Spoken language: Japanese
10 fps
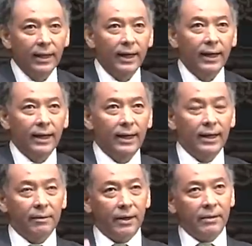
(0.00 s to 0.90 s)

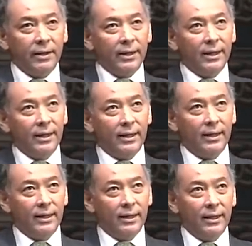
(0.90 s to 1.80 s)
えー、我々が
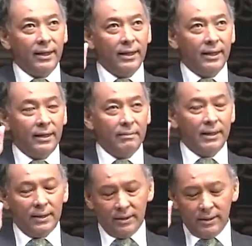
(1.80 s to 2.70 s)
あ、
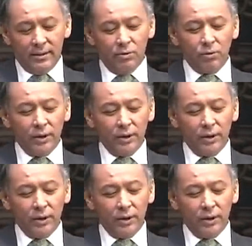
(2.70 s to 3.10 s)
まあ、